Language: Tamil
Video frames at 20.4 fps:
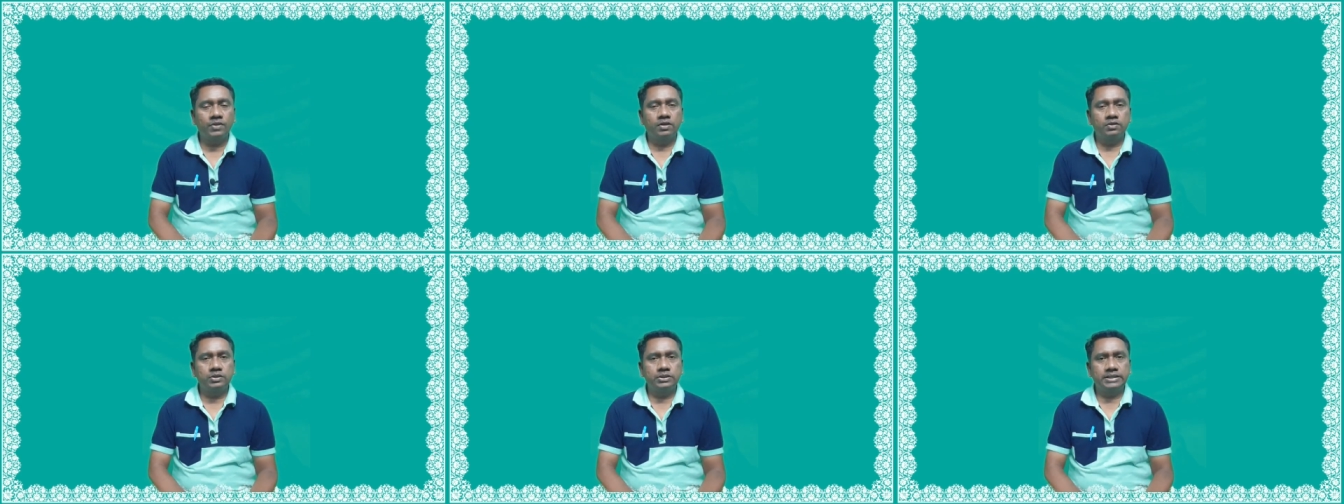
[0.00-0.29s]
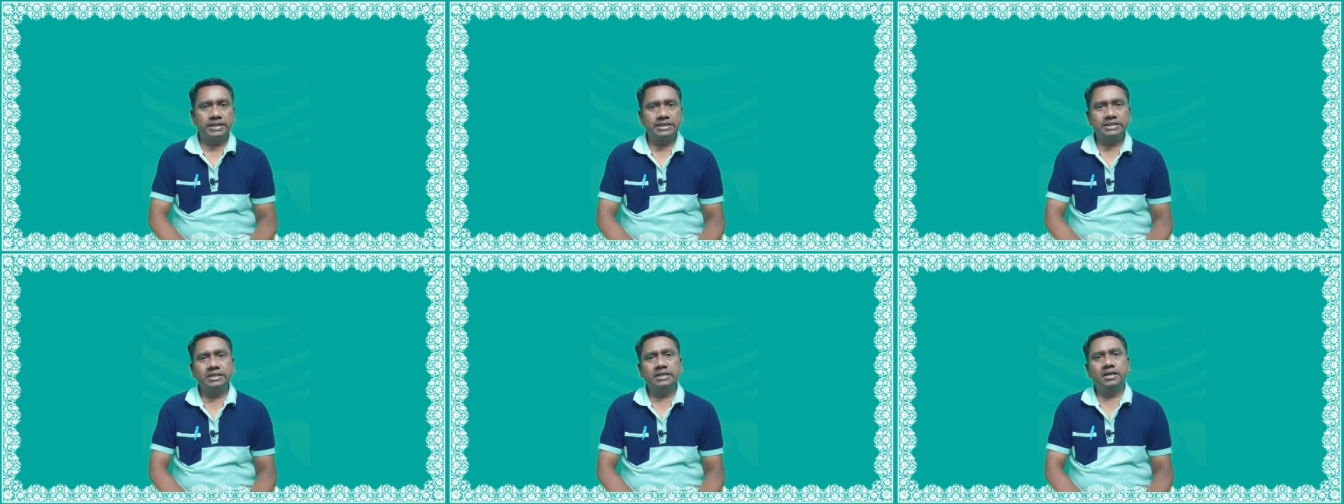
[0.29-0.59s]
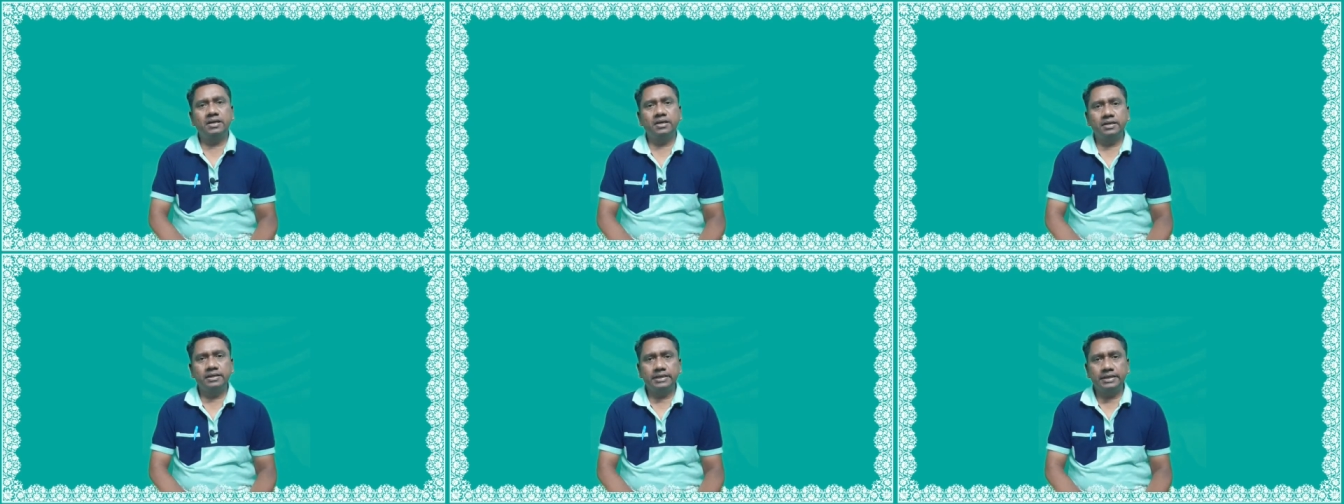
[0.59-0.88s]
ஸோ
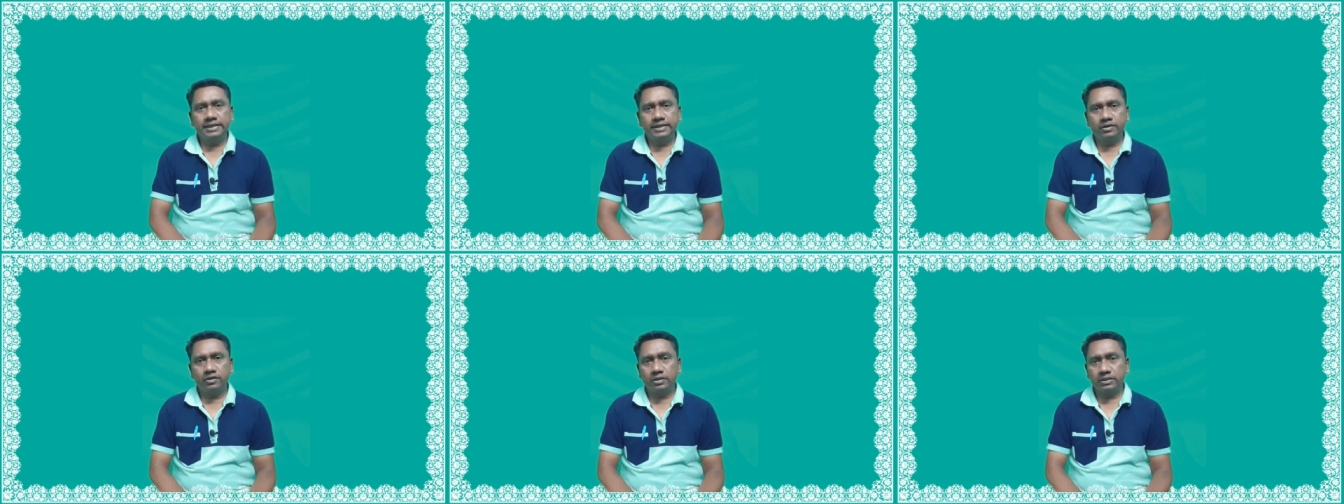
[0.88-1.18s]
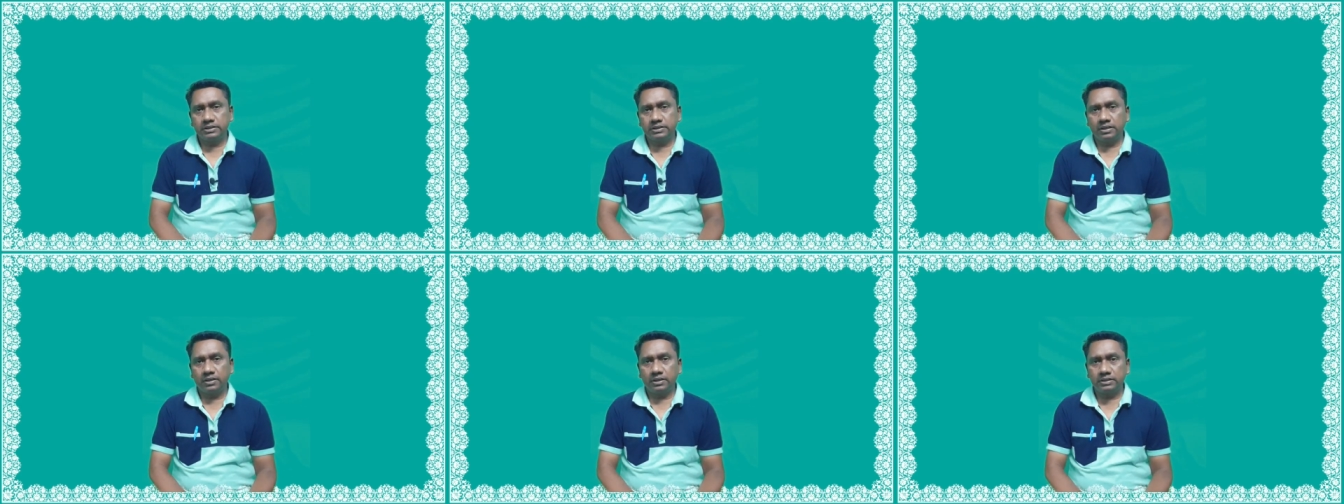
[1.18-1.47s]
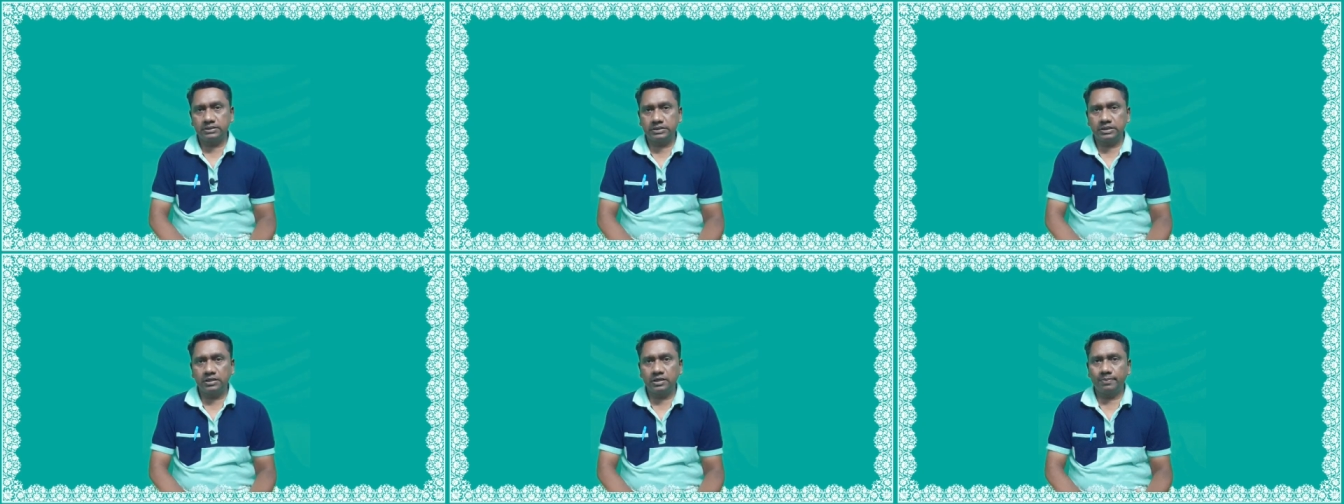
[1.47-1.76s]
எதனால் நீட்டு
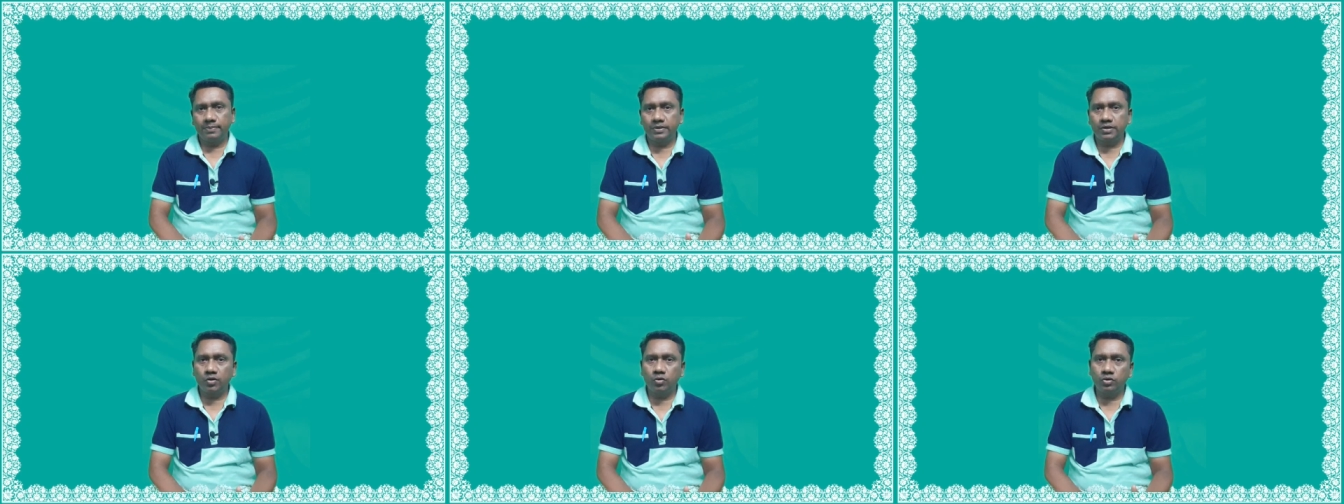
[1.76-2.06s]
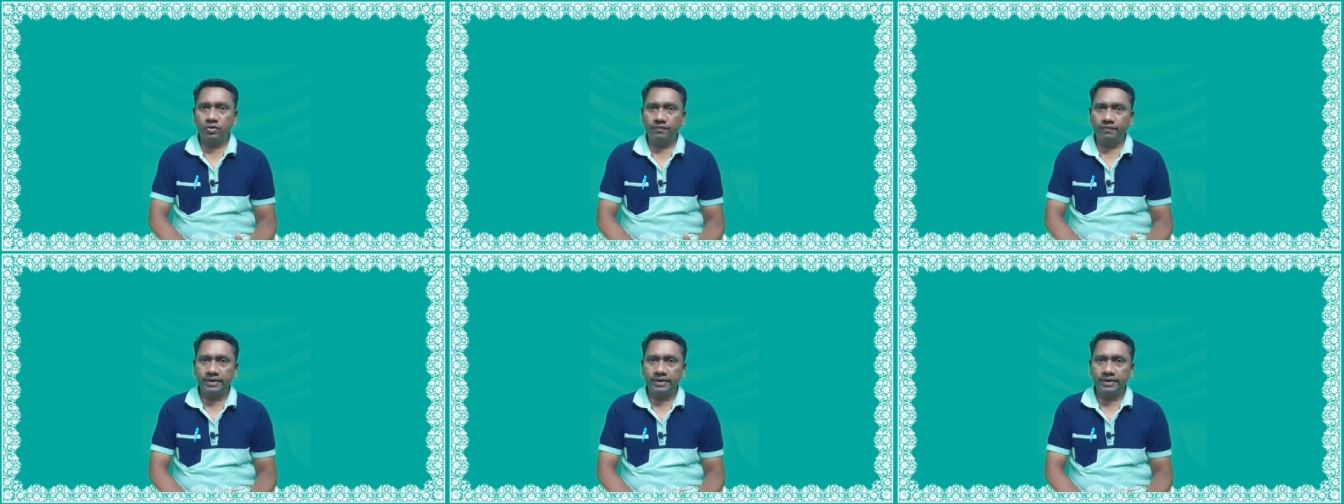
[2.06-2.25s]
ரிசல்ட்டை மட்டும் அவங்க